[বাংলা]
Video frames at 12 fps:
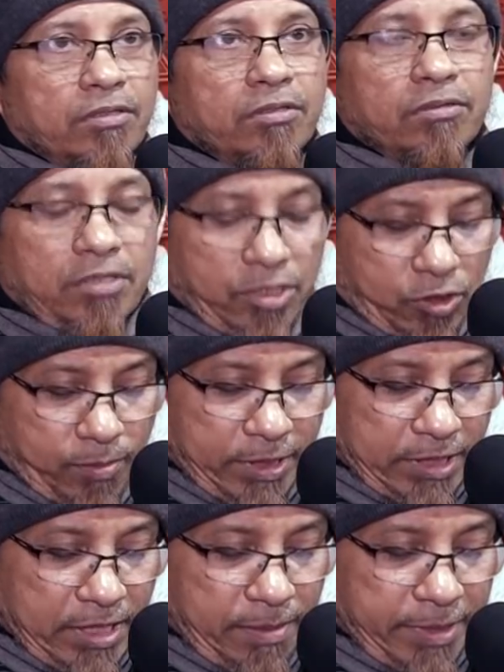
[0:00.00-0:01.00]
তো কিছু
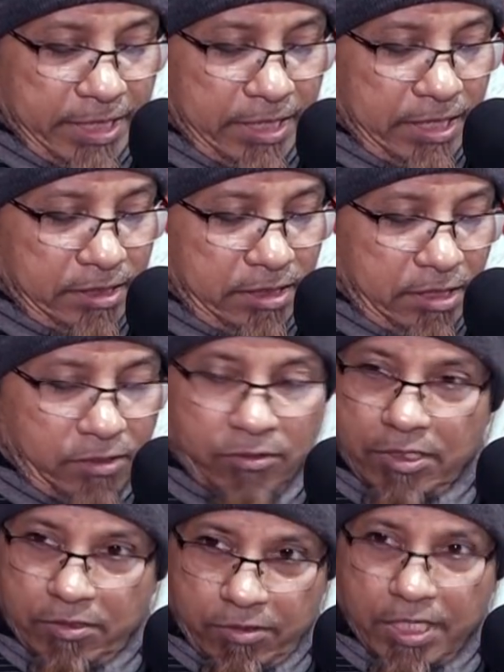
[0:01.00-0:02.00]
মাসালা মাসাইল আছে
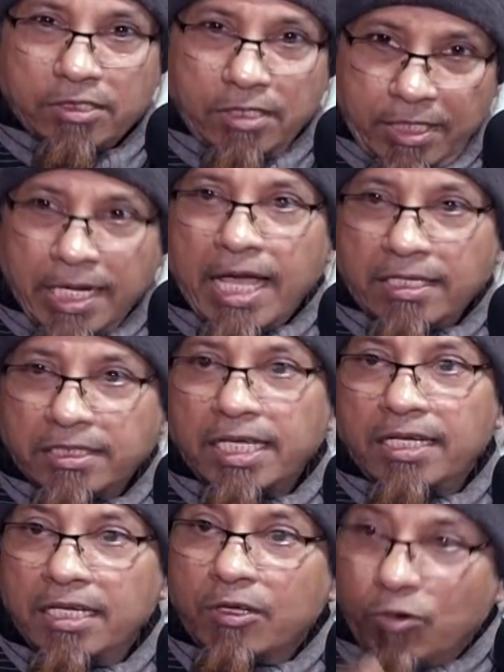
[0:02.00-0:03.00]
এগুলি আসলে না
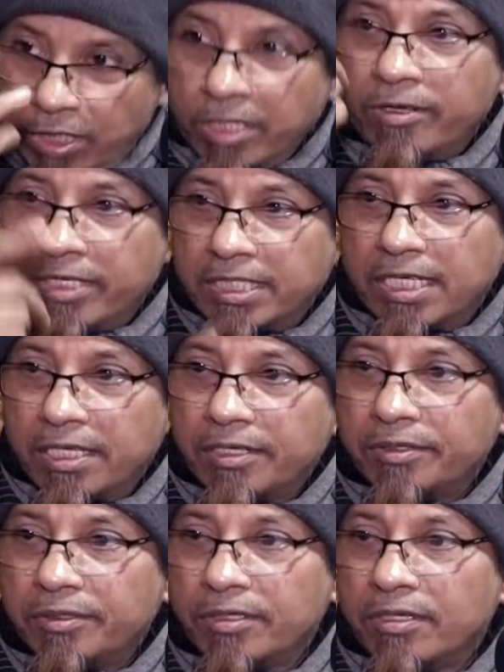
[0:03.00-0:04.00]
জানলে কঠিন হয়ে যায়
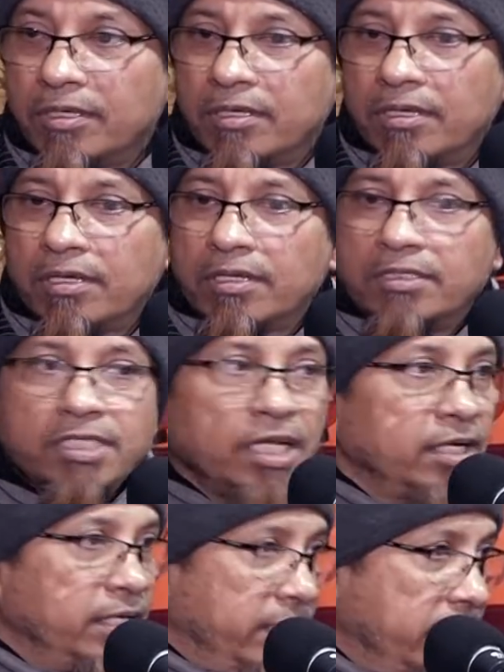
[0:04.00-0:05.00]
আর
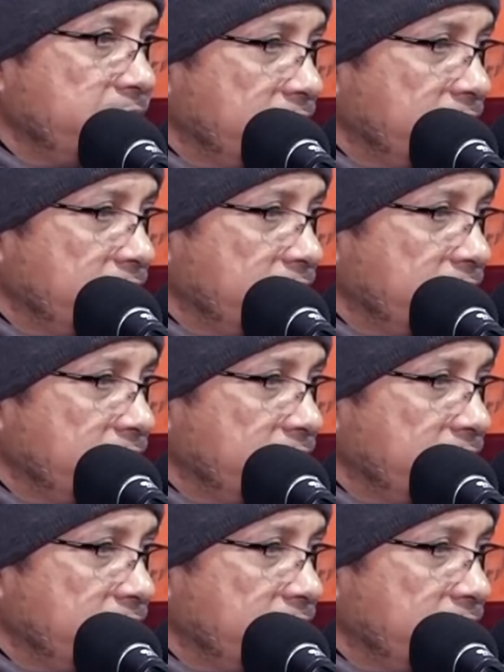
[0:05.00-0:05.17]
জানলে